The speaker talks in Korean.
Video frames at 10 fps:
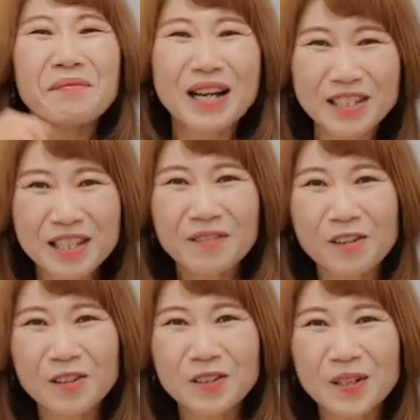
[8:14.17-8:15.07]
맛있게
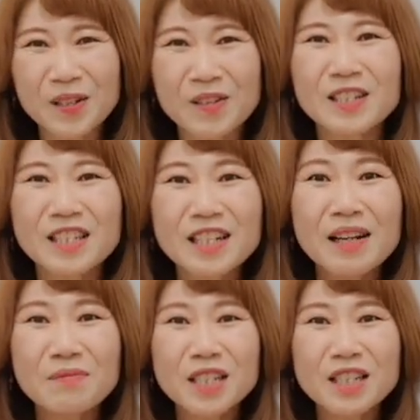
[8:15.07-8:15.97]
먹었어요.
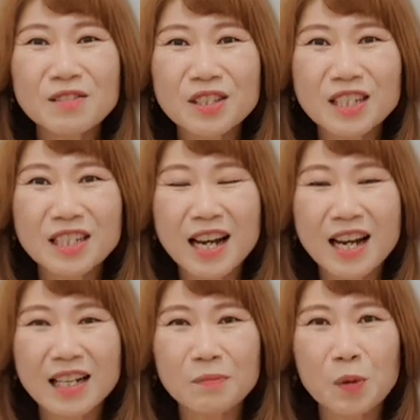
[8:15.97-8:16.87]
이슬람
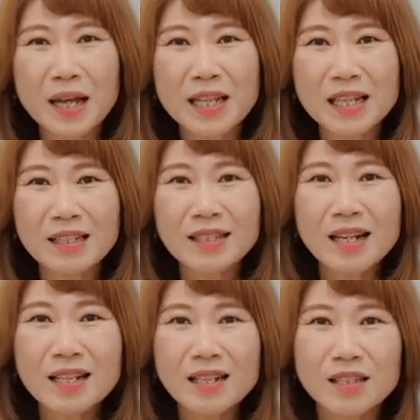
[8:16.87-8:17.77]
친구들이랑 뭐 만약에
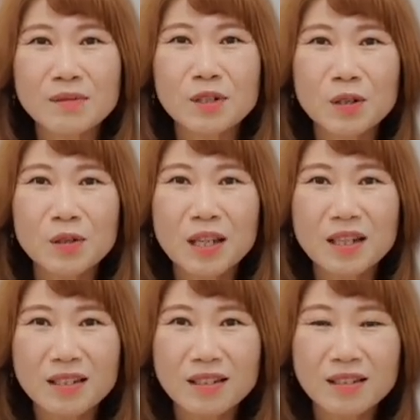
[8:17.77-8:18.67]
식사할 일이 있으면
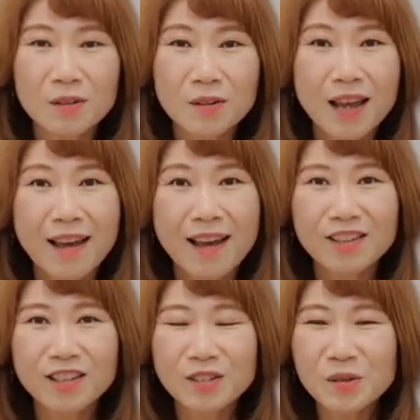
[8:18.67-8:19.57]
절대 그런
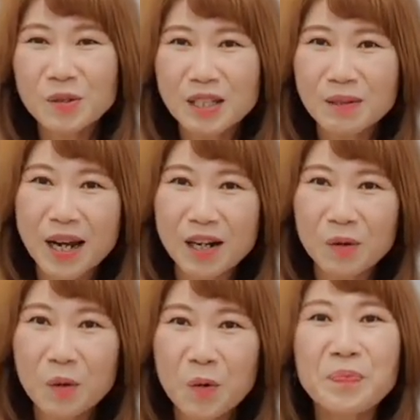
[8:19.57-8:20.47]
돼지고기집
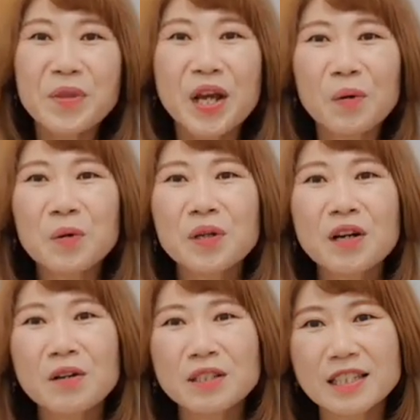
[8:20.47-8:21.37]
말고
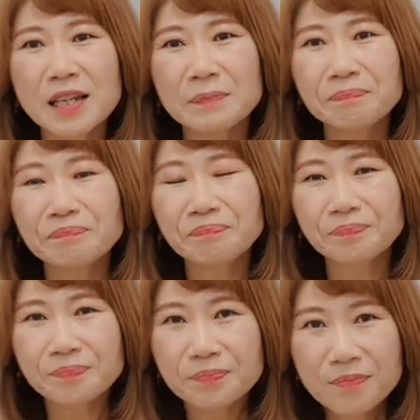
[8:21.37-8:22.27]
오히려 이제
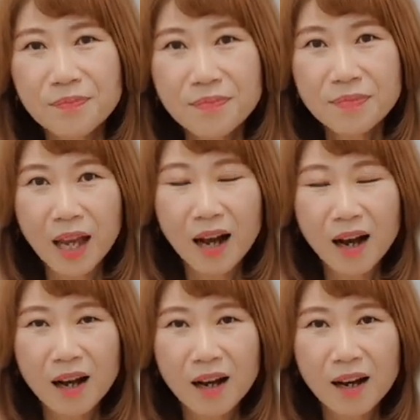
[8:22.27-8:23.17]

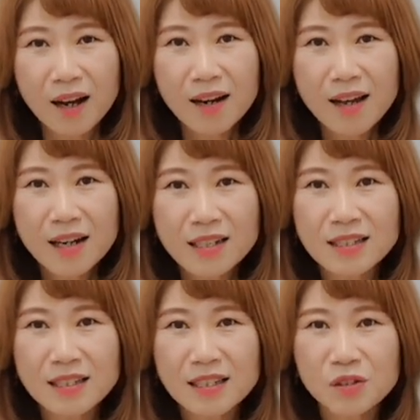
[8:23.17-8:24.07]
아, 할랄
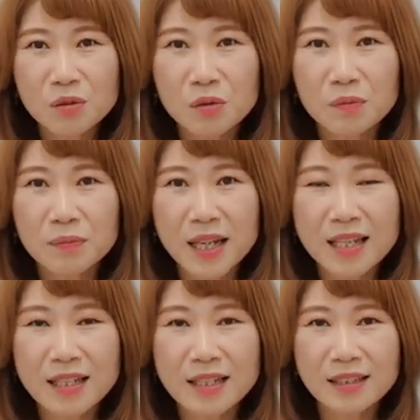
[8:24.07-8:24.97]
인증이 조금 돼
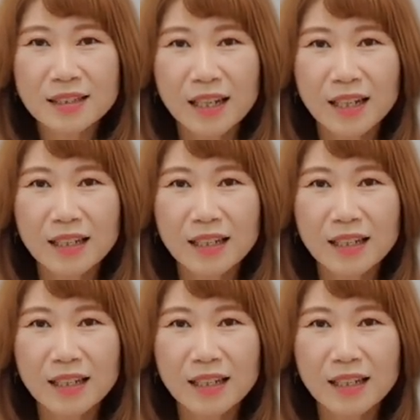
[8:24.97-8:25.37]
있는